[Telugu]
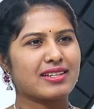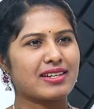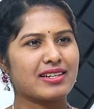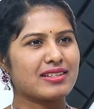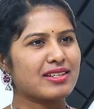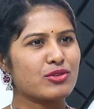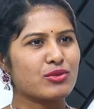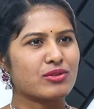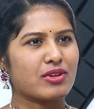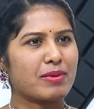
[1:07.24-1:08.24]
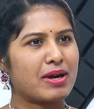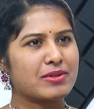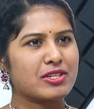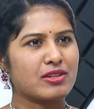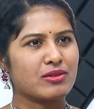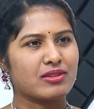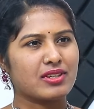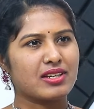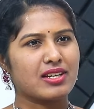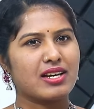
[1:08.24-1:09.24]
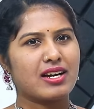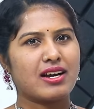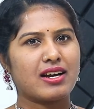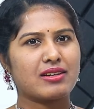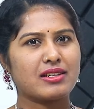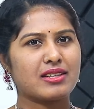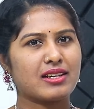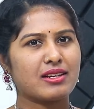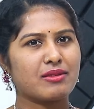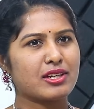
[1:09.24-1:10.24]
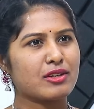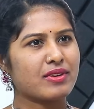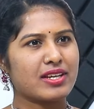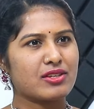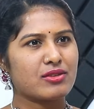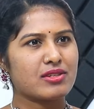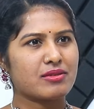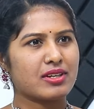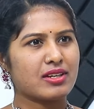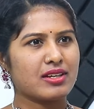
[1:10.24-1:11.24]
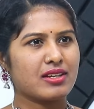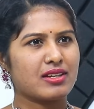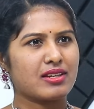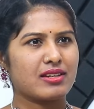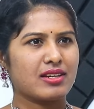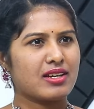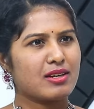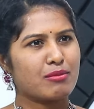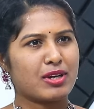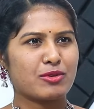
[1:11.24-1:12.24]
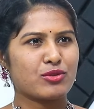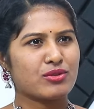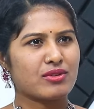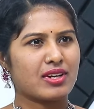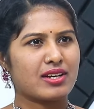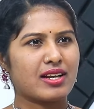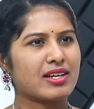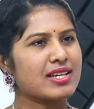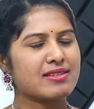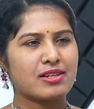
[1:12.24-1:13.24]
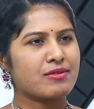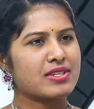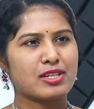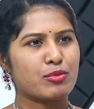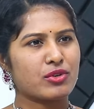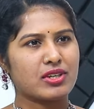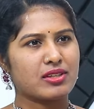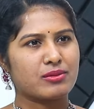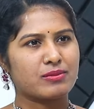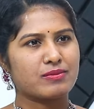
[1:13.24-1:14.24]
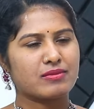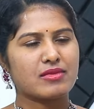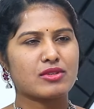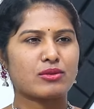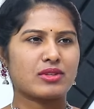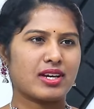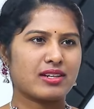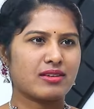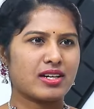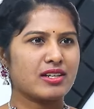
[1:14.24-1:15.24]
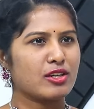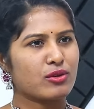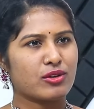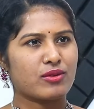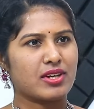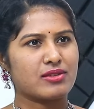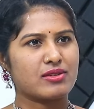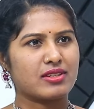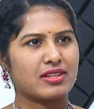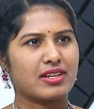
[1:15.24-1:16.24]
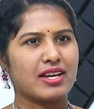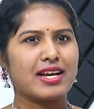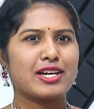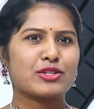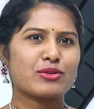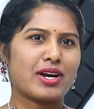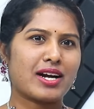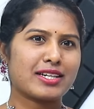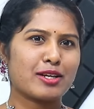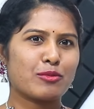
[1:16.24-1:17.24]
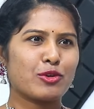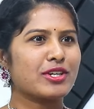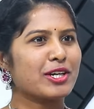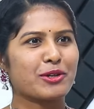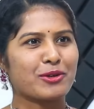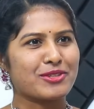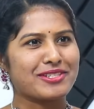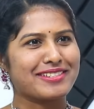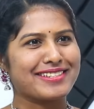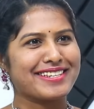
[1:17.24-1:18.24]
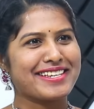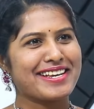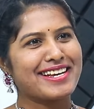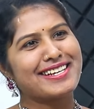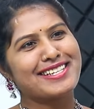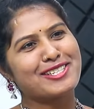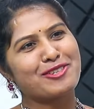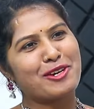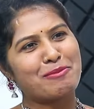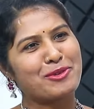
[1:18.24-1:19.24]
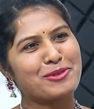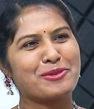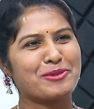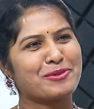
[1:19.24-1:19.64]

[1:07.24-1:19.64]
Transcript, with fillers: ఎందుకంటే ఇద్దరు చూసుకోవాలి పాప చిన్నగా ఉంది ఎంతైనా వాళ్ళకి ఫైవ్ ఇయర్స్ వచ్చే వరకు మనమే చూసుకోవాలి నాకు ఎవరు సపోర్ట్ లేదు hmm. సో దాని వల్ల నేను ఇంట్లోనే ఉండాల్సి వచ్చింది సో ఆ టైంలో టిక్ టాక్ వచ్చింది సో అప్పుడు